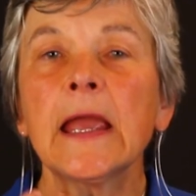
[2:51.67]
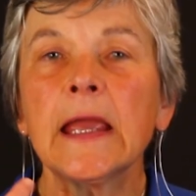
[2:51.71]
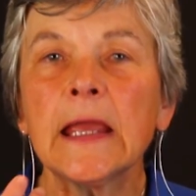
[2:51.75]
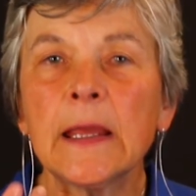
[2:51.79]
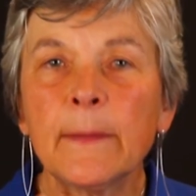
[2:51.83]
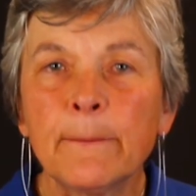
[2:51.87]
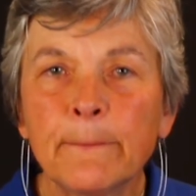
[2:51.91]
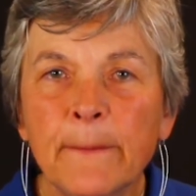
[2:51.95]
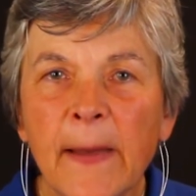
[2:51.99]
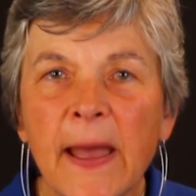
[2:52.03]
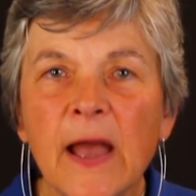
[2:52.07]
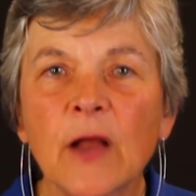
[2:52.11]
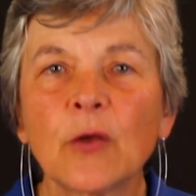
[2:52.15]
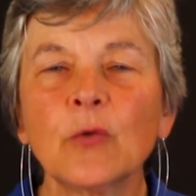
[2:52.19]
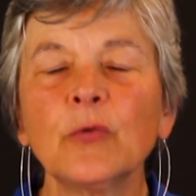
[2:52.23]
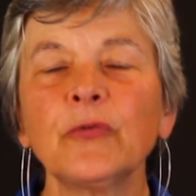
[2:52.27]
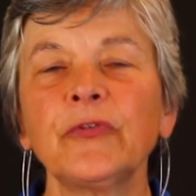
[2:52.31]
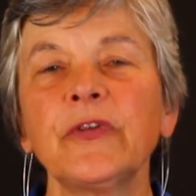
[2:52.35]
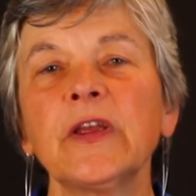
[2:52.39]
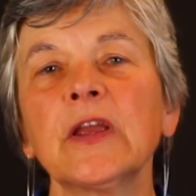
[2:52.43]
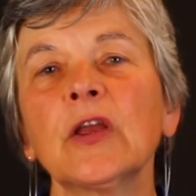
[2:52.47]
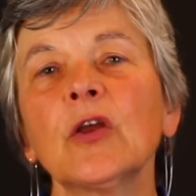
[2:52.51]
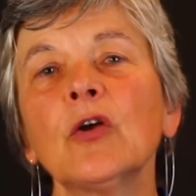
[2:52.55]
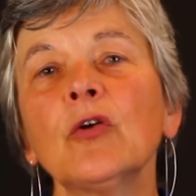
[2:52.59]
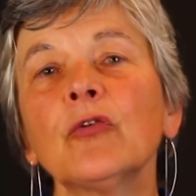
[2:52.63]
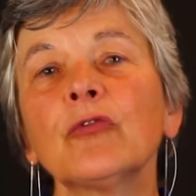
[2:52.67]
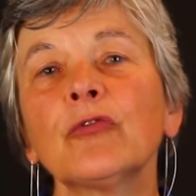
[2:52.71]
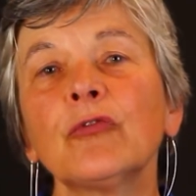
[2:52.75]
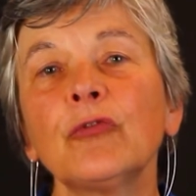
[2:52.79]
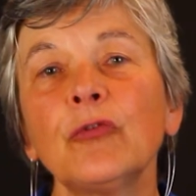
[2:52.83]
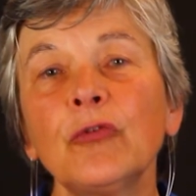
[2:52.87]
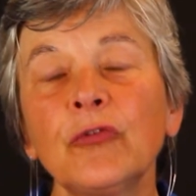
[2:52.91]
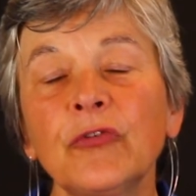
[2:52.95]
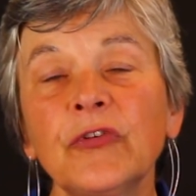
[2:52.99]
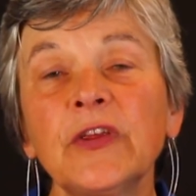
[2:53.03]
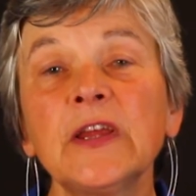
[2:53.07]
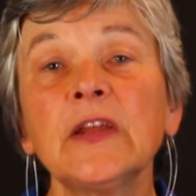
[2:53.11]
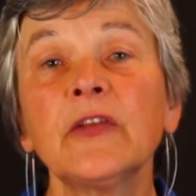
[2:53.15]
et par conséquent
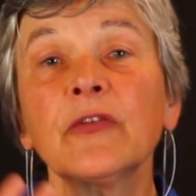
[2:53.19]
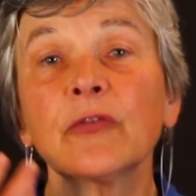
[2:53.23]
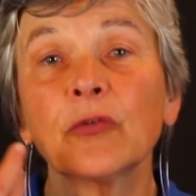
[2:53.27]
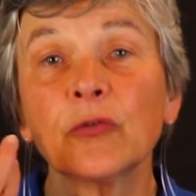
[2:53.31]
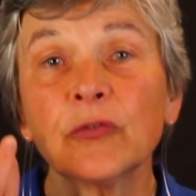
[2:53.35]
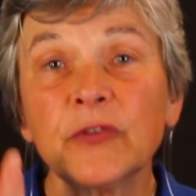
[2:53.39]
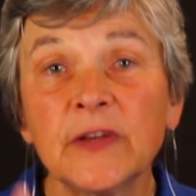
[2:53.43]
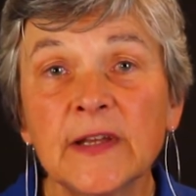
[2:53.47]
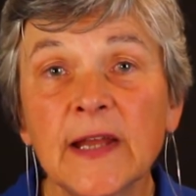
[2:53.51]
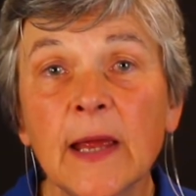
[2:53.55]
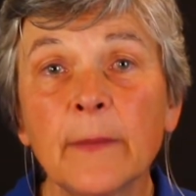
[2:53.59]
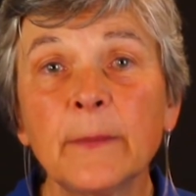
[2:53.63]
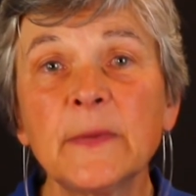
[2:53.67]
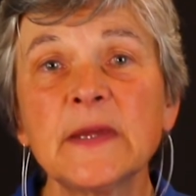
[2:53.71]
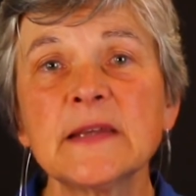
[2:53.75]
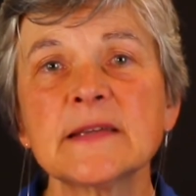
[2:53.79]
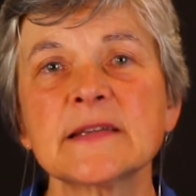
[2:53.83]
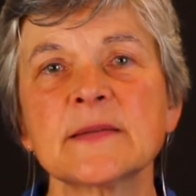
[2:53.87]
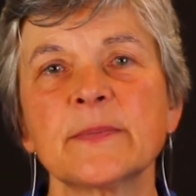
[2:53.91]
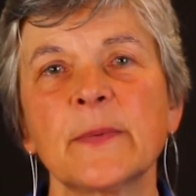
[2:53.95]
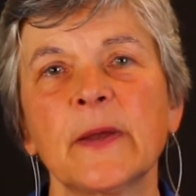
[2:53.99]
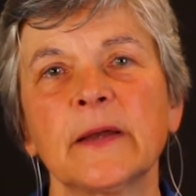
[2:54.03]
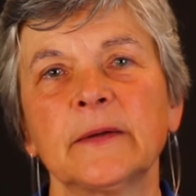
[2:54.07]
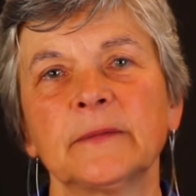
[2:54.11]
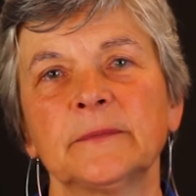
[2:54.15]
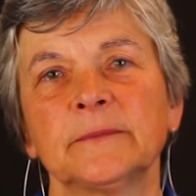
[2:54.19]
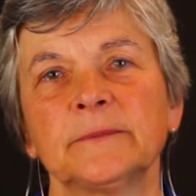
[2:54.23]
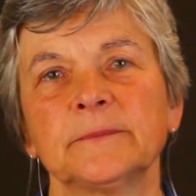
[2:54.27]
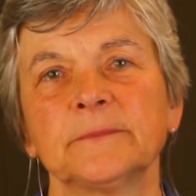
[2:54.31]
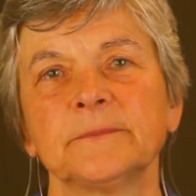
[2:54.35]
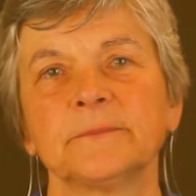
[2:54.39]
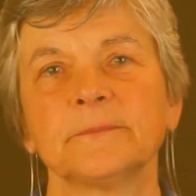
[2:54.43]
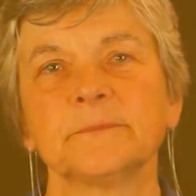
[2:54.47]
suscitent son dynamisme. Aux